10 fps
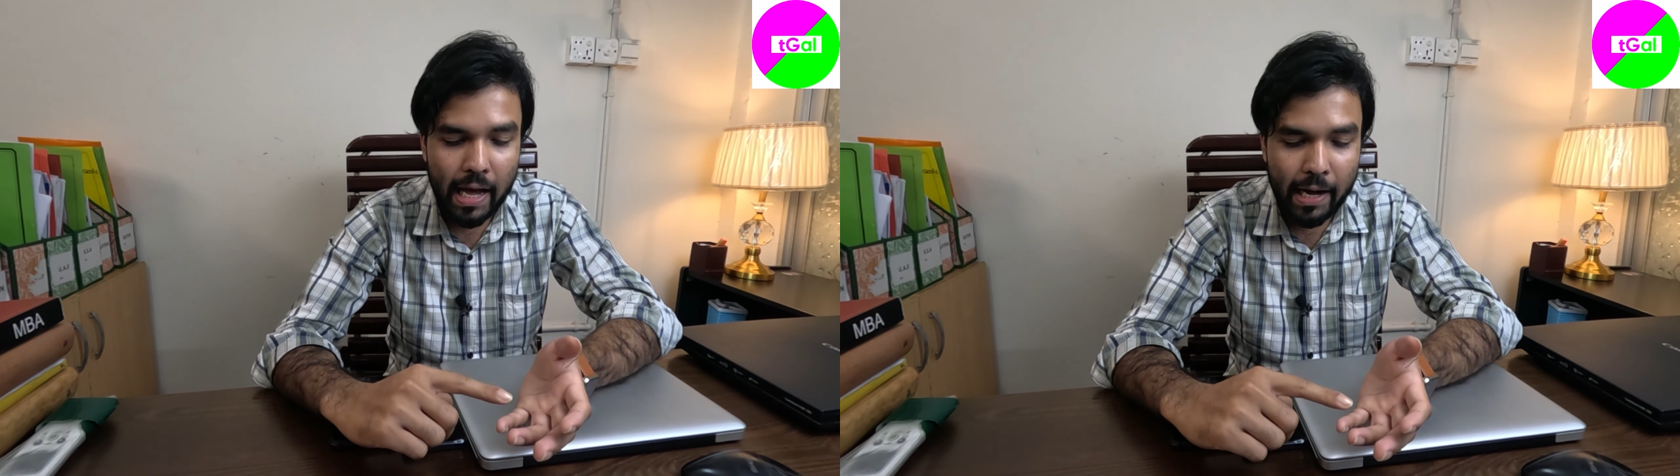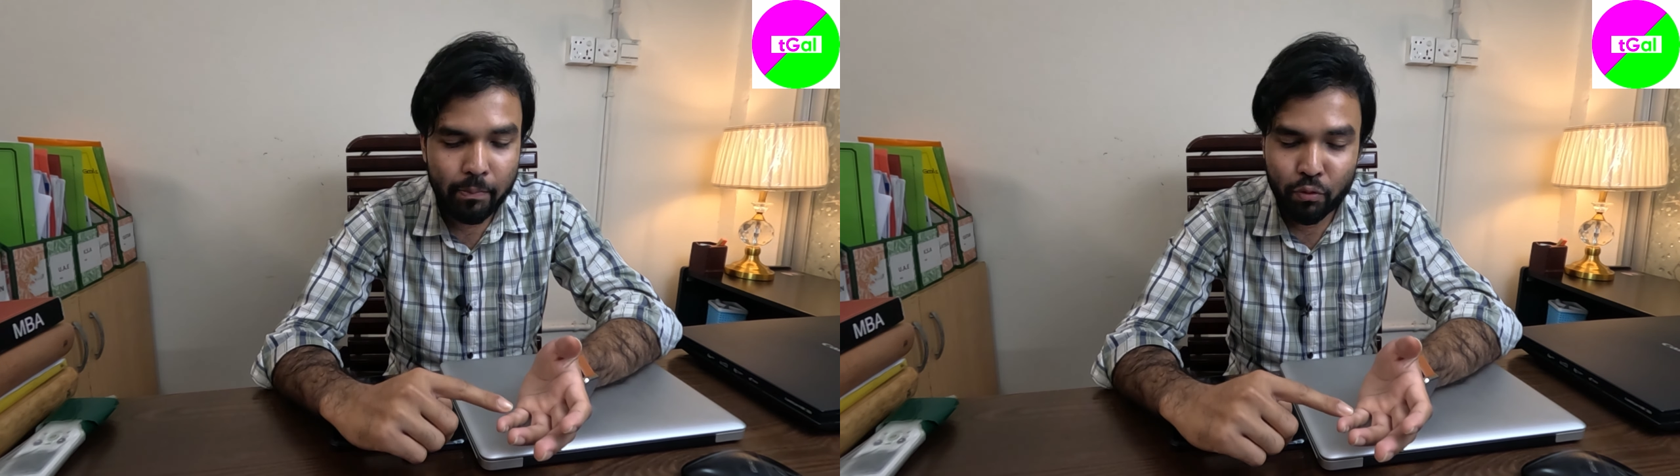
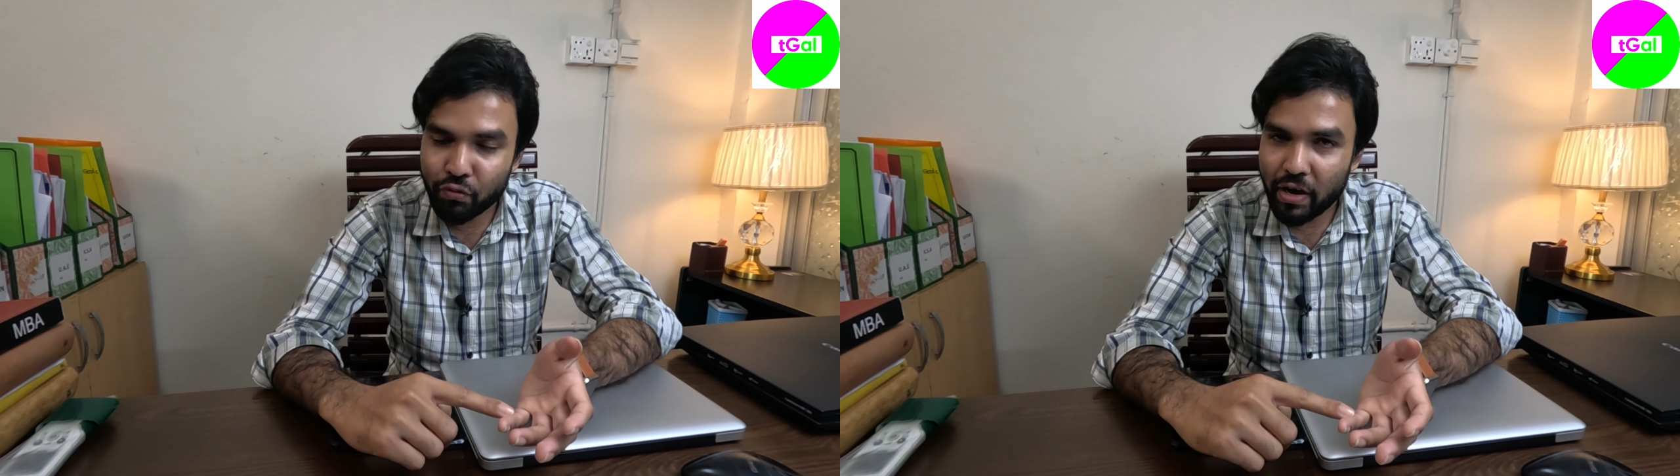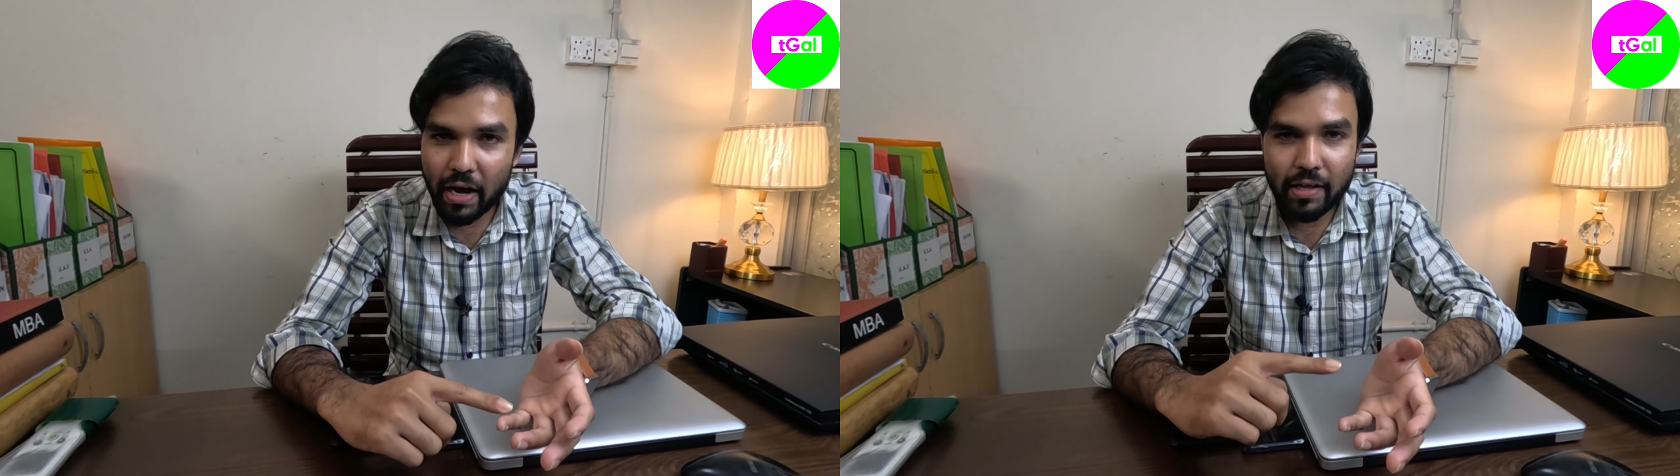এক
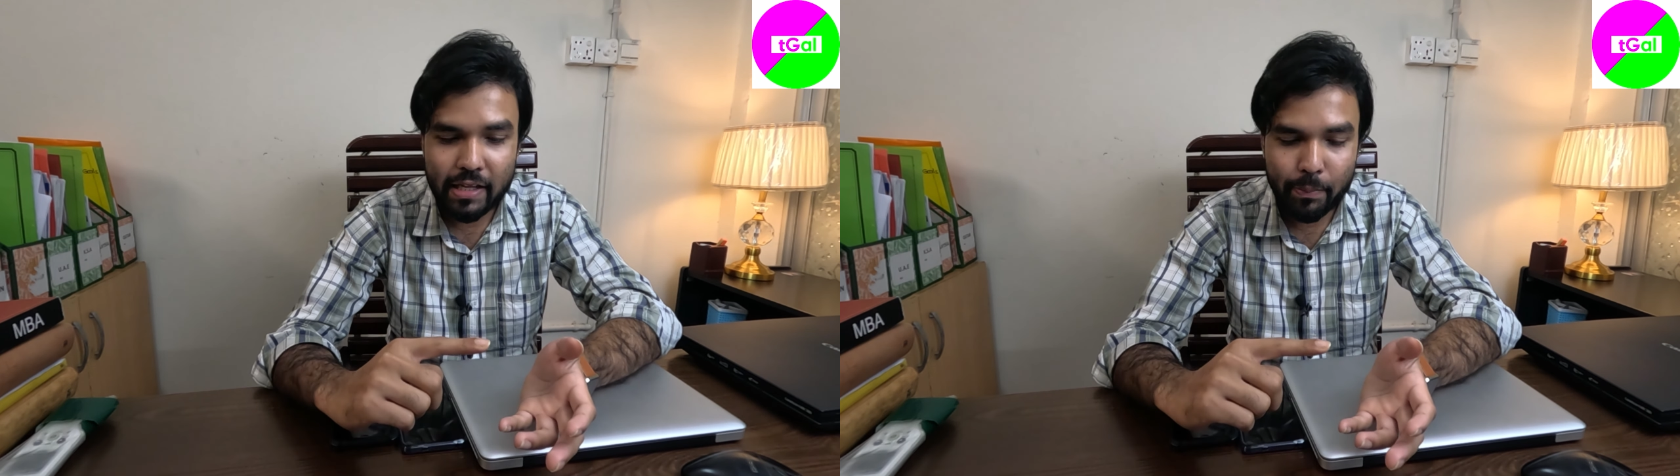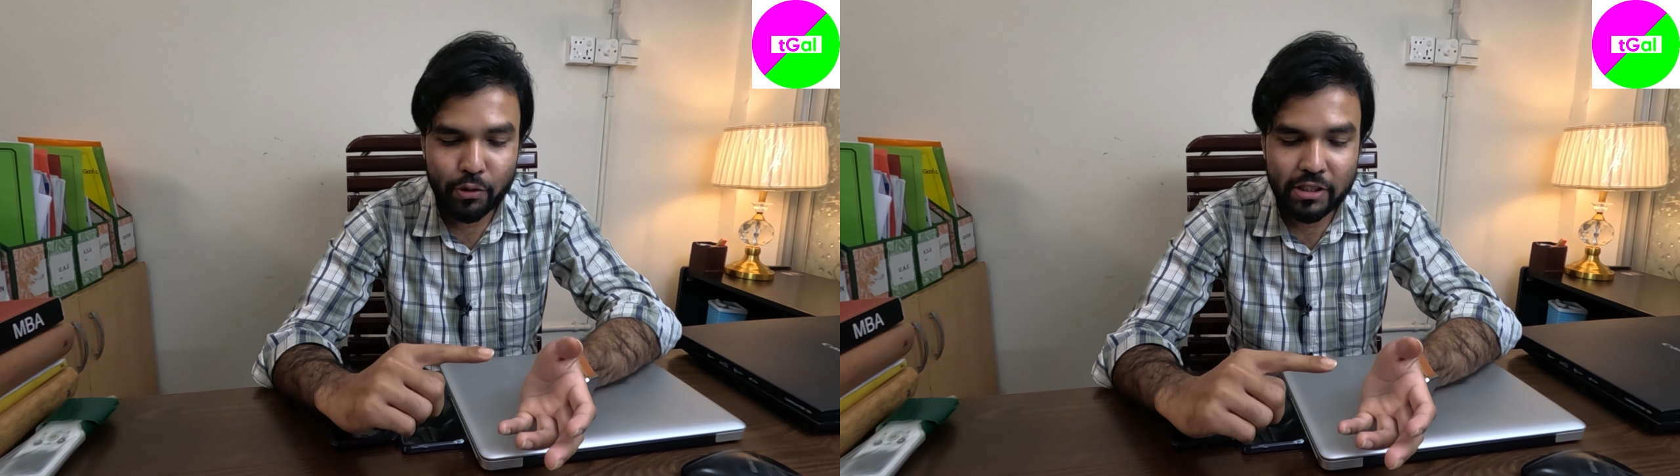মুফা
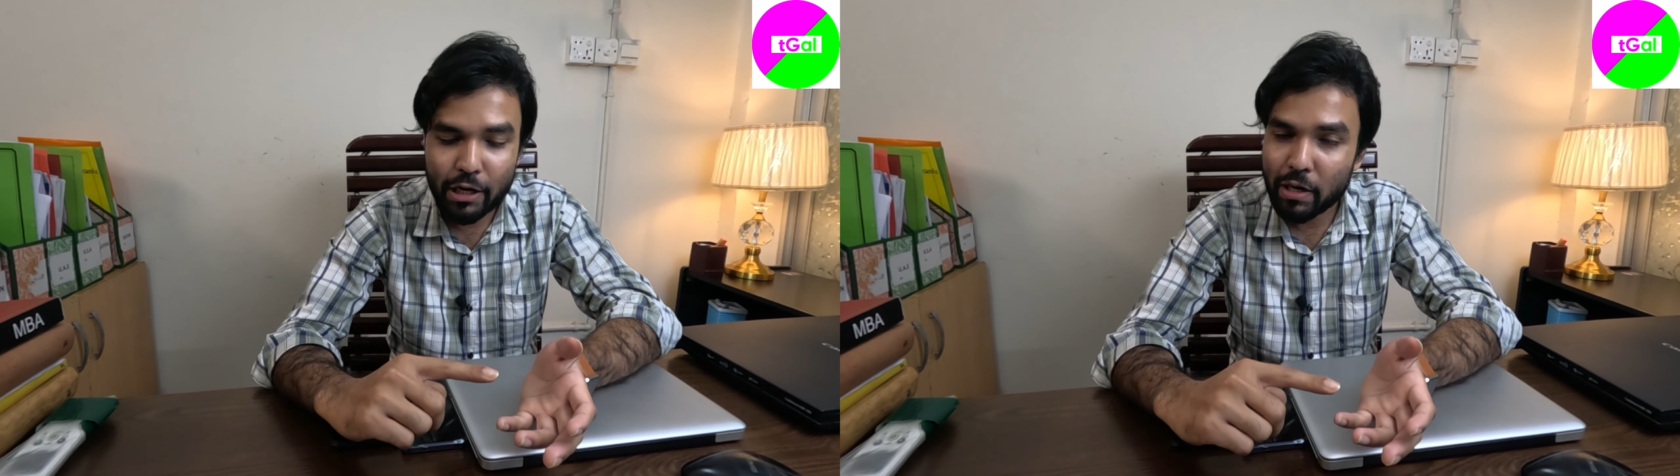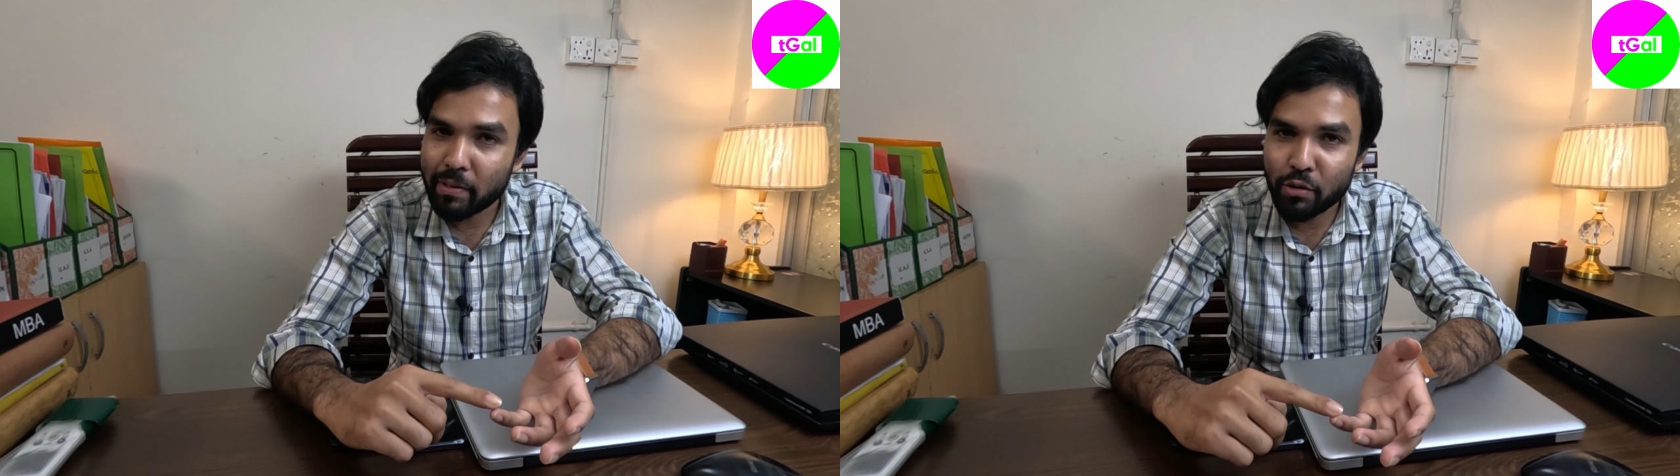তারপর হচ্ছে
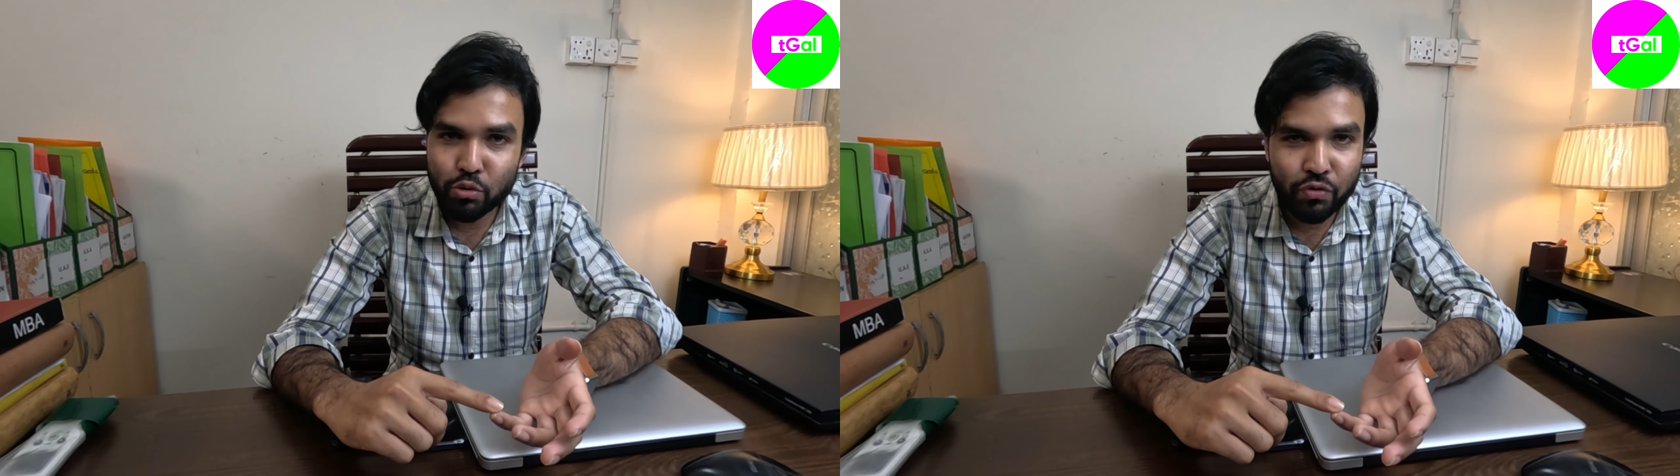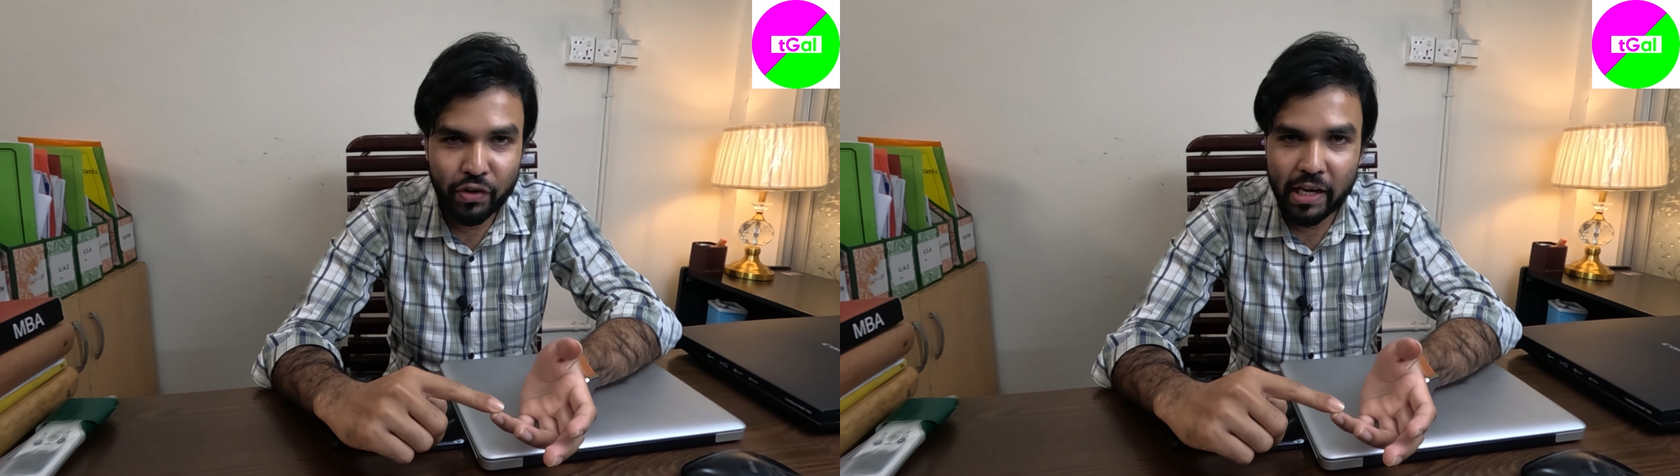এখন আবার
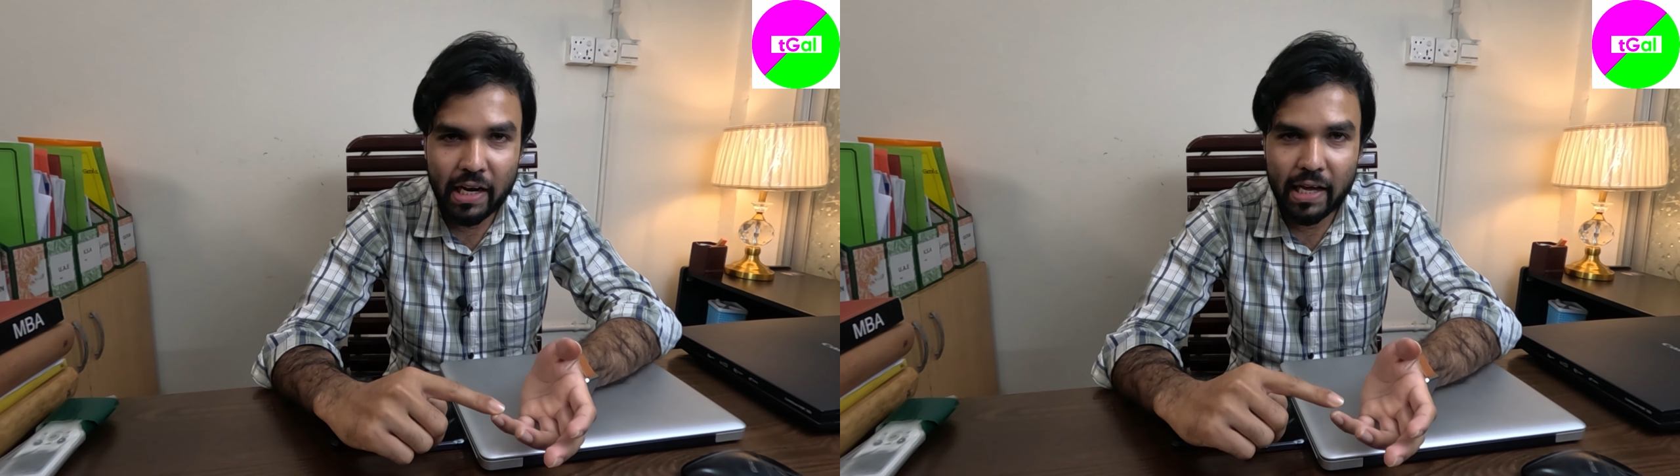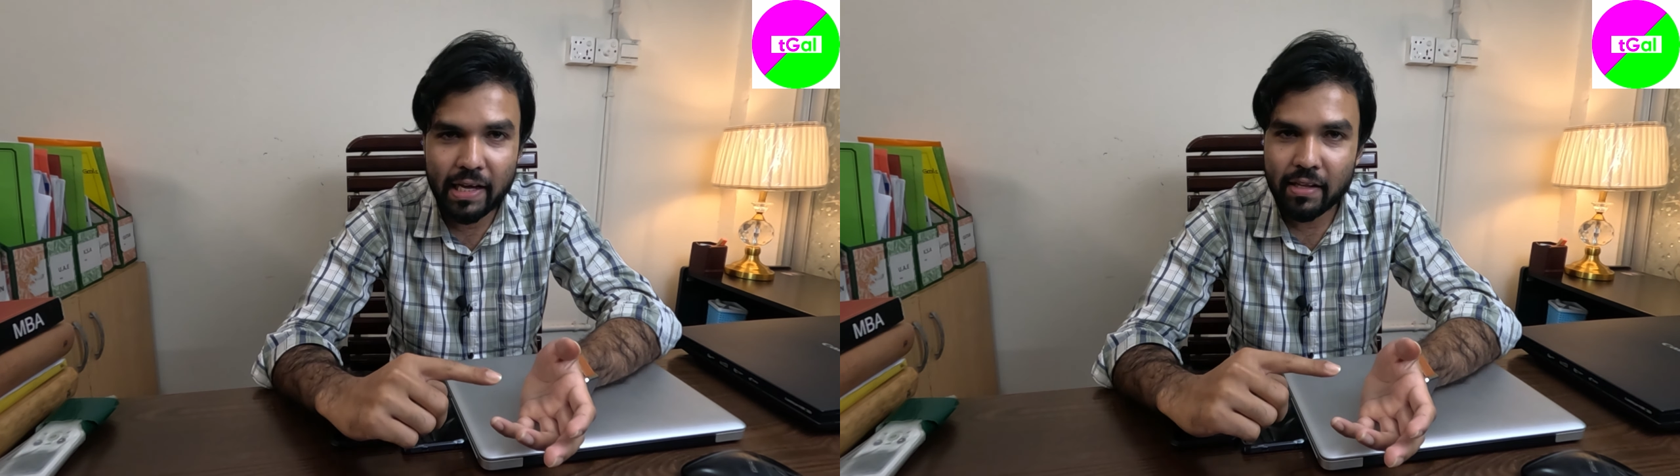নতুন ফিঙ্গার
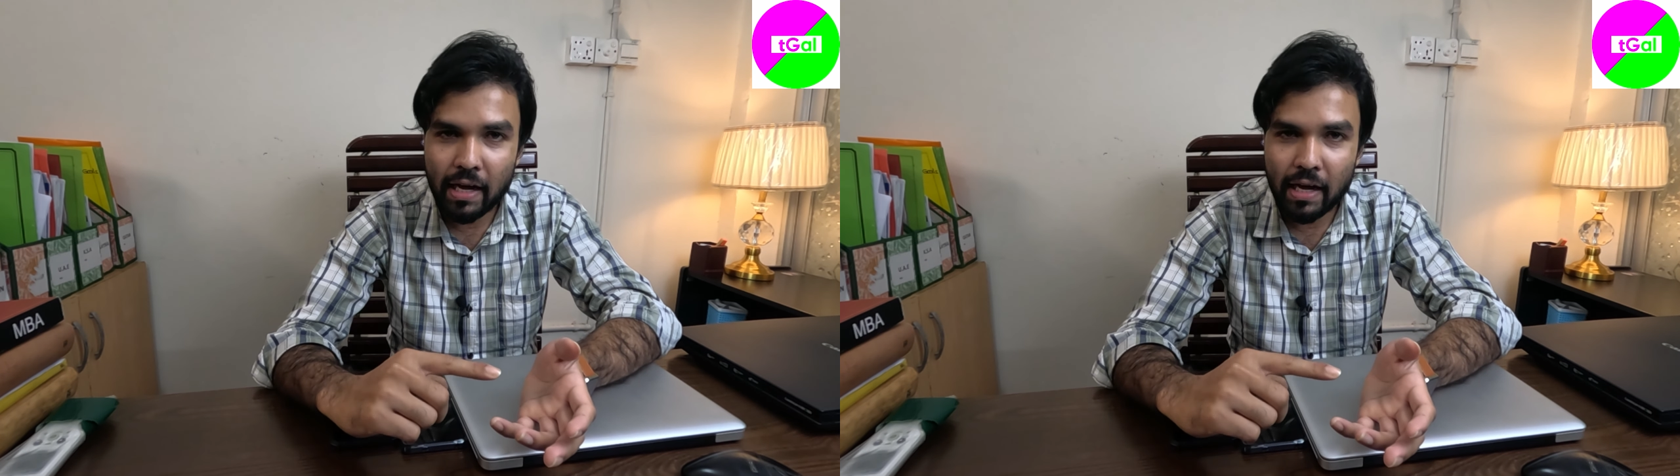লাগে